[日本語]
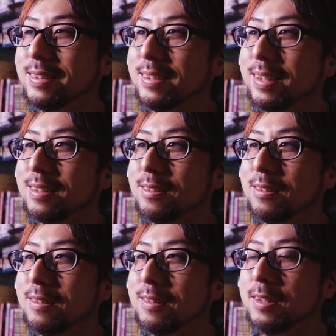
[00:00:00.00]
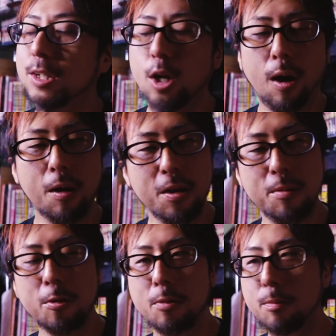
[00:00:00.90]
あの、あれで
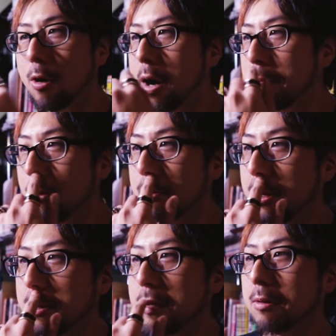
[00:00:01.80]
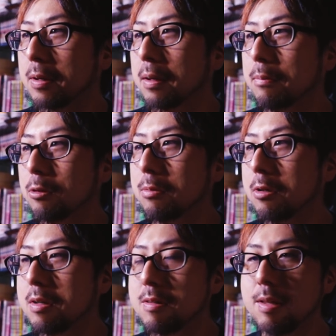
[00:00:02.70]
も、もう発表されてんのかな僕も
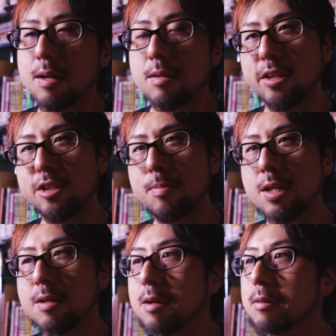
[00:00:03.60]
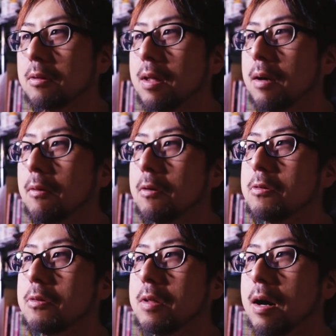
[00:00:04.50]
リスナー、立花さんのね、放
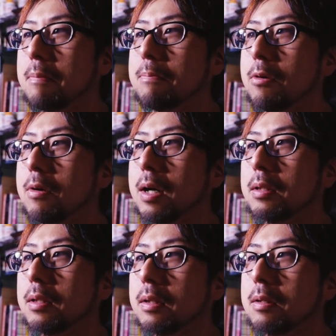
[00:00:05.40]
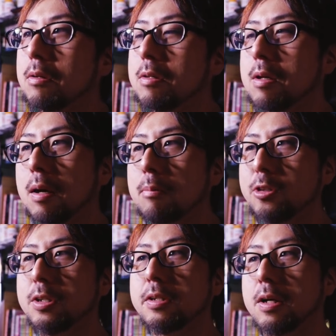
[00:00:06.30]
送で発表があったって言ってたから、も
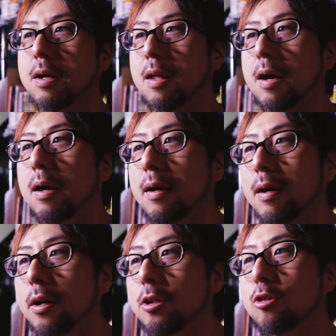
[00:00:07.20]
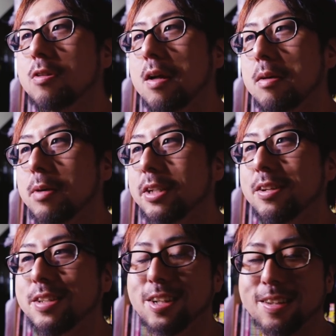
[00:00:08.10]
しかしたらね、ちょっと先出し
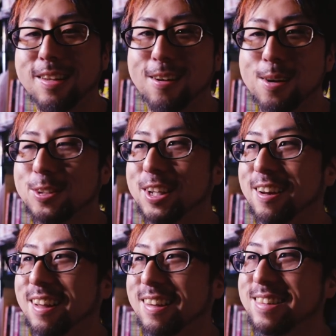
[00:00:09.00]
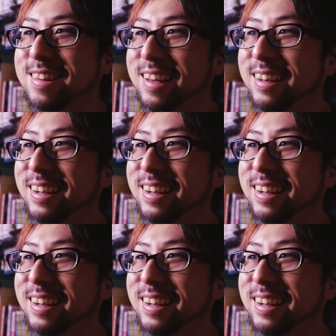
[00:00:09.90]
いっちゃってるかもしれないですね。